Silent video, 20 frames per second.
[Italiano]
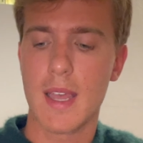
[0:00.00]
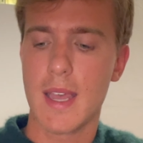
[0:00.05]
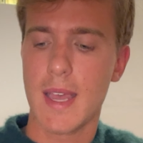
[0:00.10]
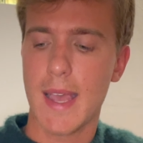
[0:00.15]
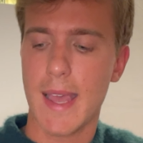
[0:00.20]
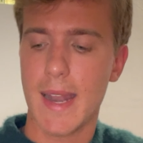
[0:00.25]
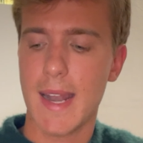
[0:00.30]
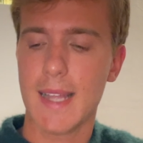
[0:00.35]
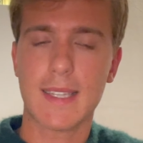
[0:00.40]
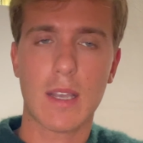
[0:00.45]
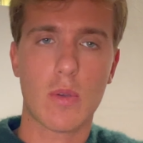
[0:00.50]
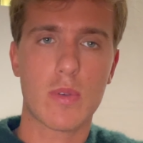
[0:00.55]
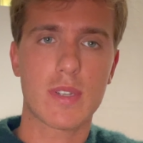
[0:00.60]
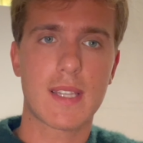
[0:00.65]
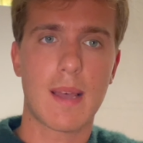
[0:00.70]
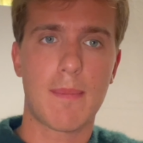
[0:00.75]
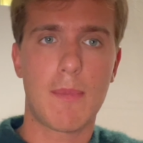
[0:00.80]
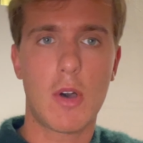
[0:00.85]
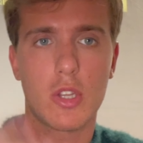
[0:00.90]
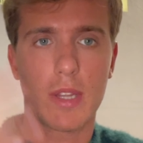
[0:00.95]
È nata
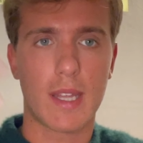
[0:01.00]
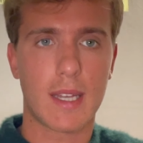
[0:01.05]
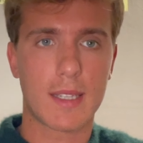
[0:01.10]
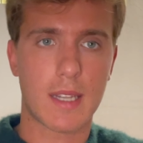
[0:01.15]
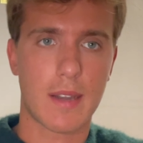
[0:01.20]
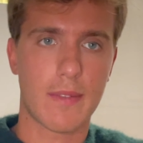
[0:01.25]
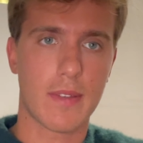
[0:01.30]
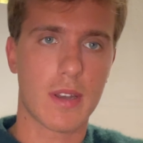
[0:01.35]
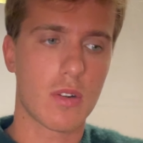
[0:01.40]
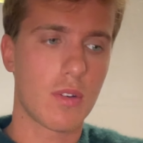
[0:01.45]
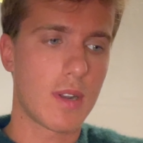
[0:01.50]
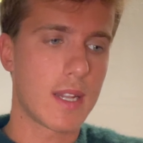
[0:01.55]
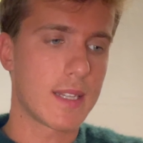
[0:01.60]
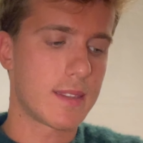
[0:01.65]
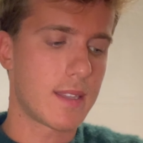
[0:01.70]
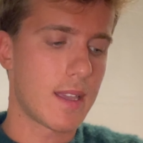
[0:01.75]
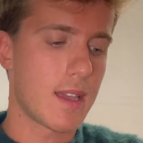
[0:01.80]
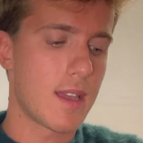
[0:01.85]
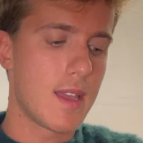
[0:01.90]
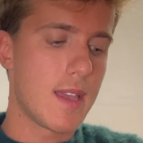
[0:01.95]
questa moda, tra
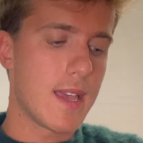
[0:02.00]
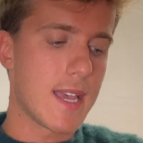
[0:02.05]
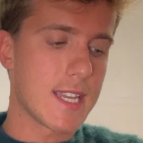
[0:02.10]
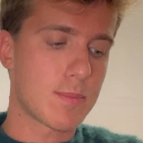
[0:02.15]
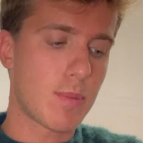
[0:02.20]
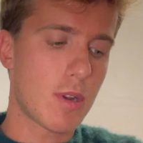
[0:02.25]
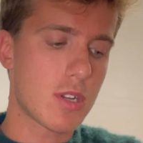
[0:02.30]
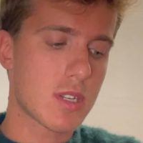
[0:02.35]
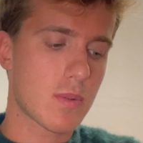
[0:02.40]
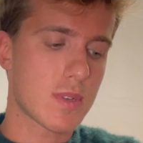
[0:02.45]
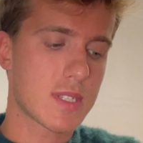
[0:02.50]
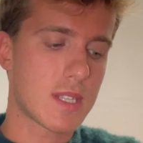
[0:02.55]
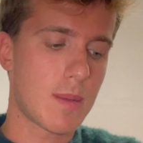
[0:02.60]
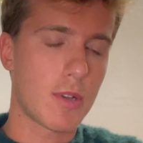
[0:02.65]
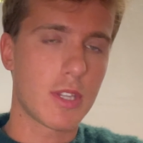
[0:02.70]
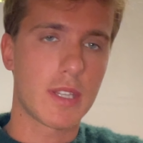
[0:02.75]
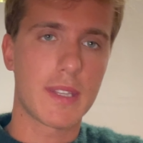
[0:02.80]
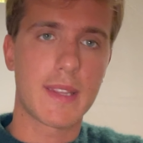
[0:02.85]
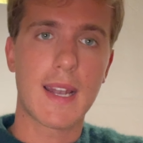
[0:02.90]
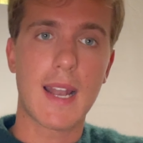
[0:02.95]
virgolette, è esplosa questa
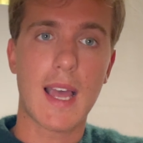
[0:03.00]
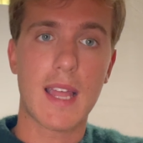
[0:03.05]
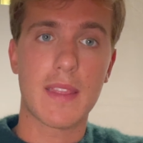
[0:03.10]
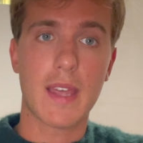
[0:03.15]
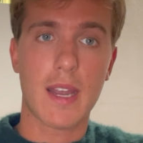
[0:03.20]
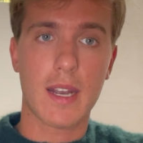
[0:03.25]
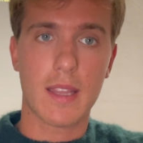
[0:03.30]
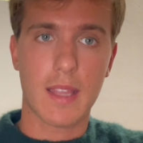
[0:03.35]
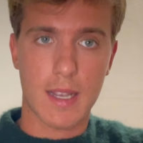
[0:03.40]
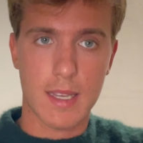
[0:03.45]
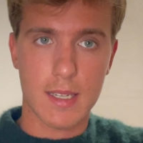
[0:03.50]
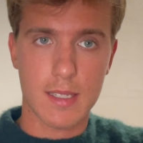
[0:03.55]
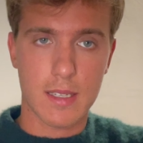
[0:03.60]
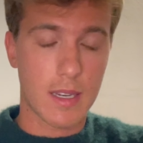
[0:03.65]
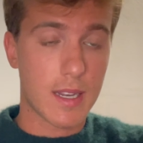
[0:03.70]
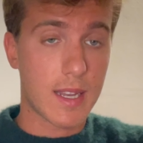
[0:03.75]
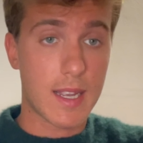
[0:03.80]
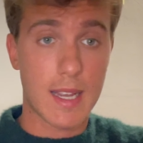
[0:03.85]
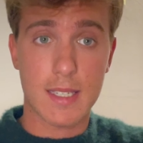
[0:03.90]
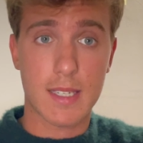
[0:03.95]
moda dell'andare casa,
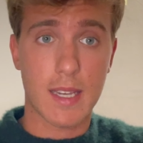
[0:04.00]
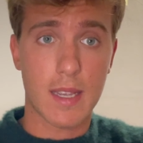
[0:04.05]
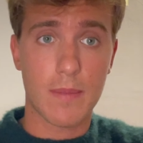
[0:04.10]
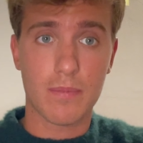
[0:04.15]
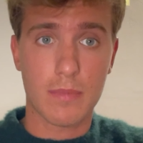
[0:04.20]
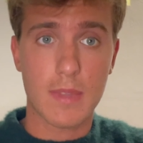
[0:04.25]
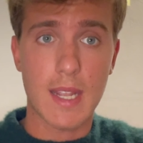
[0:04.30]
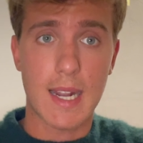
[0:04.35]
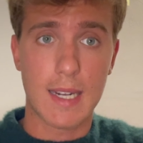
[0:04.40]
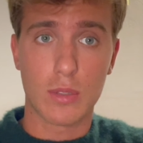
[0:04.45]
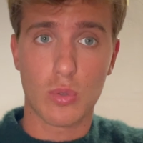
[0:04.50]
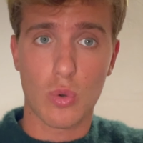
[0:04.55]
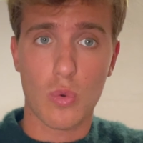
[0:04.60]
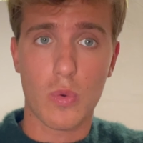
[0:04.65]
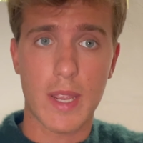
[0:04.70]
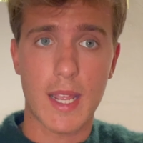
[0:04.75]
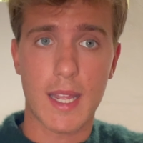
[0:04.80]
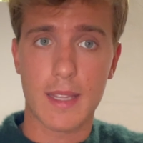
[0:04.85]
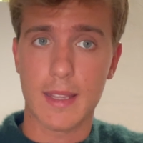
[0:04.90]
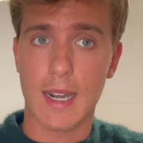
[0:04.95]
in case
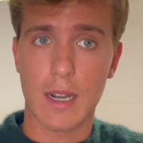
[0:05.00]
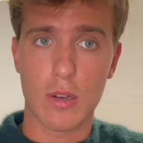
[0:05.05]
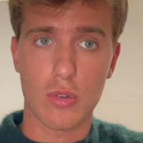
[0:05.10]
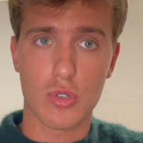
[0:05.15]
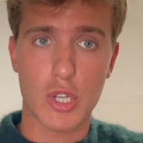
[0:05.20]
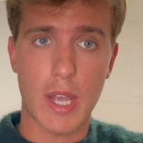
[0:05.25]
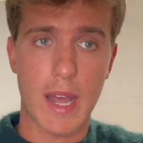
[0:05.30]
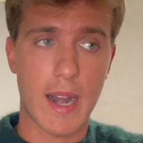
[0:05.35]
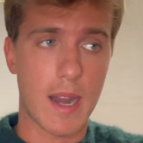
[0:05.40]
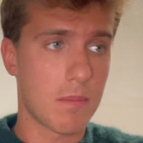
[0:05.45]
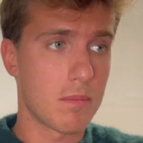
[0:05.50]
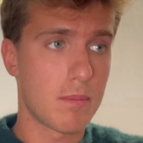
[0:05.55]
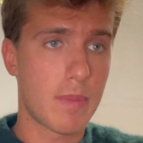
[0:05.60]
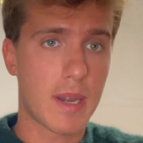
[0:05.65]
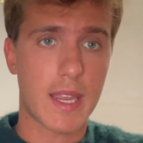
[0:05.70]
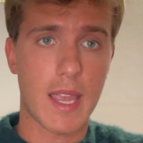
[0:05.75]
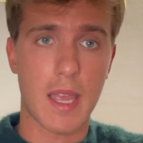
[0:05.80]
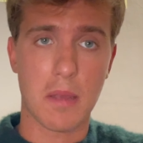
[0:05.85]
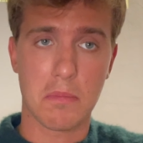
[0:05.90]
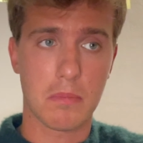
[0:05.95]
altrui ad alloggiare.
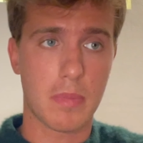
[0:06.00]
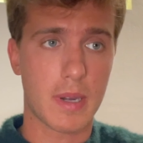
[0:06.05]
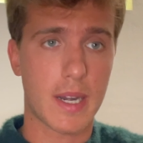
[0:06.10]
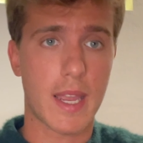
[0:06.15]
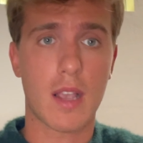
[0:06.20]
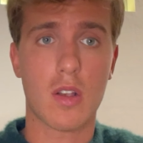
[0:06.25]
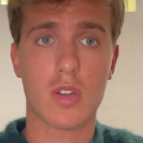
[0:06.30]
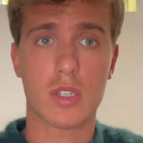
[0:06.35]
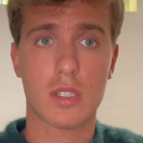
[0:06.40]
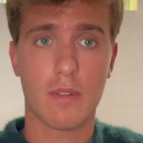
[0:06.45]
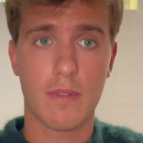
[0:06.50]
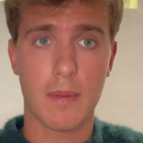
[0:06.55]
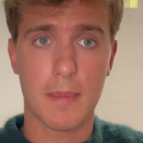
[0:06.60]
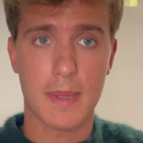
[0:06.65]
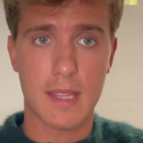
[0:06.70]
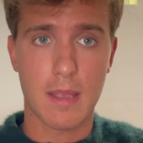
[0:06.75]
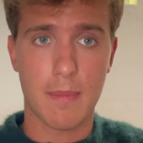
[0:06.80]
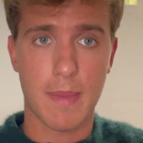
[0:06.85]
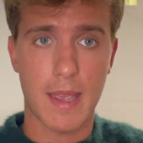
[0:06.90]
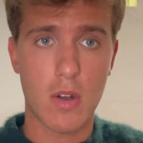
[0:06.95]
Perché? Perché costa
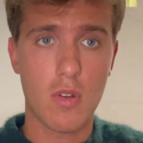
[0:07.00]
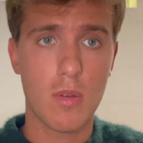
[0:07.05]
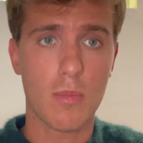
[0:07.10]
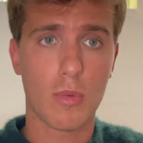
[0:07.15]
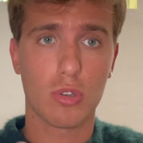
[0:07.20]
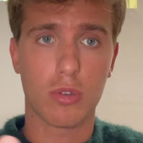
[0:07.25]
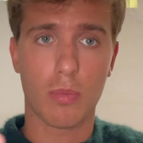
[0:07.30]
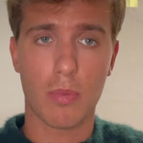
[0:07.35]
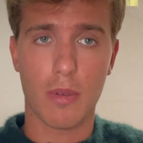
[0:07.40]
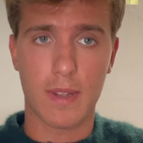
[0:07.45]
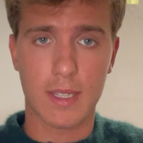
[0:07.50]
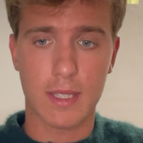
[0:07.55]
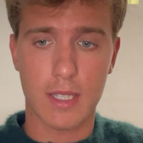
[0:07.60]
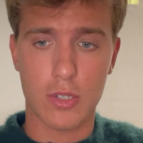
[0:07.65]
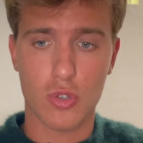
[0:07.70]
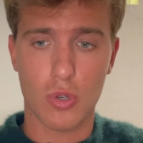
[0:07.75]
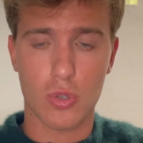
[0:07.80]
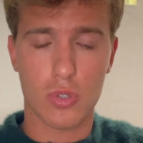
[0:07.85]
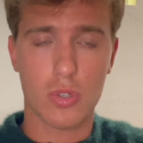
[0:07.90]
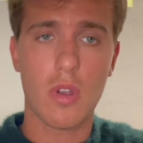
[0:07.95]
ovviamente meno, è molto più
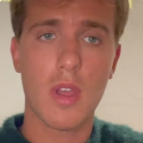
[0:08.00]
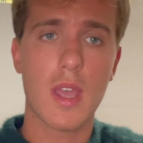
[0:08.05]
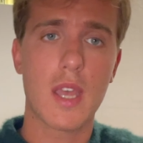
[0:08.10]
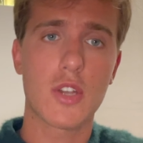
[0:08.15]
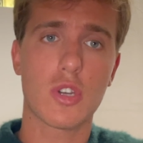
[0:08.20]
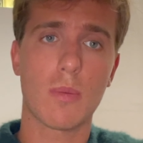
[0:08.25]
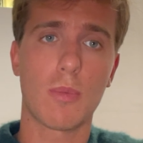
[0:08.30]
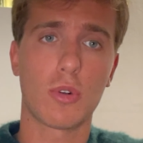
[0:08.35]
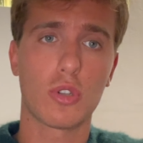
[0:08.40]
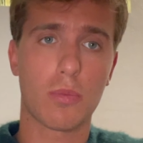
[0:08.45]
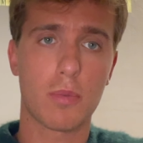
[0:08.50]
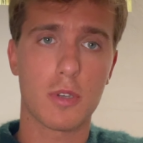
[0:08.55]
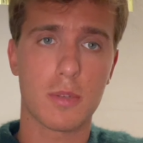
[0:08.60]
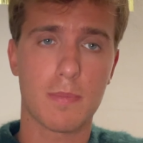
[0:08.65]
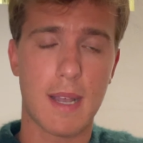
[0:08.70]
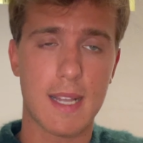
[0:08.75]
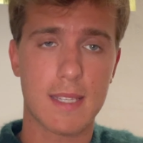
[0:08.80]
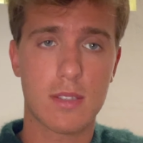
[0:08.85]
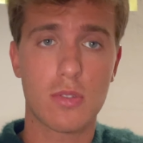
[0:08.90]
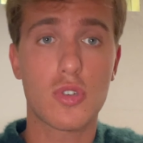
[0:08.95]
vantaggioso, c'è molto più
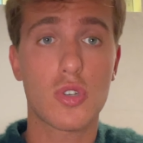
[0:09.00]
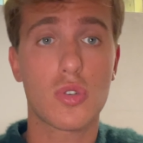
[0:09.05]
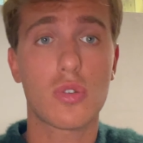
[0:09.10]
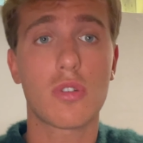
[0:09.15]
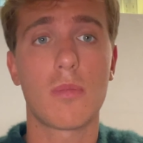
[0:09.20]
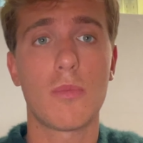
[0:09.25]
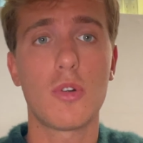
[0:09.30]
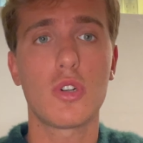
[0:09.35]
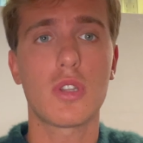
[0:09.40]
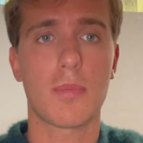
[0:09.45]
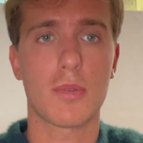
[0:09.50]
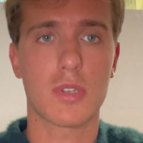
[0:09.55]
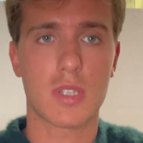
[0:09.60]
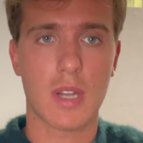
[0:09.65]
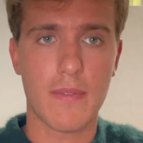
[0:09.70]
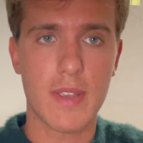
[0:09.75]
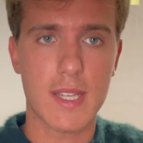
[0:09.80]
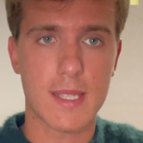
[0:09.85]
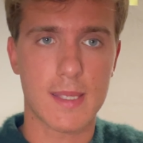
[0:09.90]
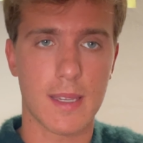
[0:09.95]
spazio, ci sono molti più
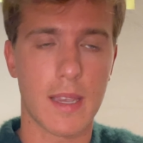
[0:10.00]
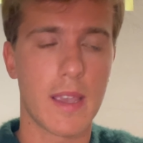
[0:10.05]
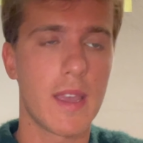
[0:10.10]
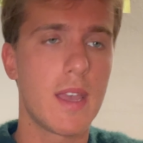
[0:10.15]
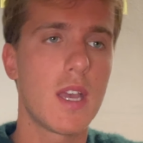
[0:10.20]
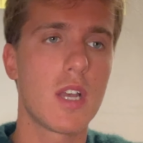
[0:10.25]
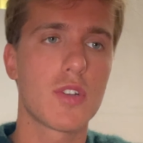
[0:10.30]
servizi.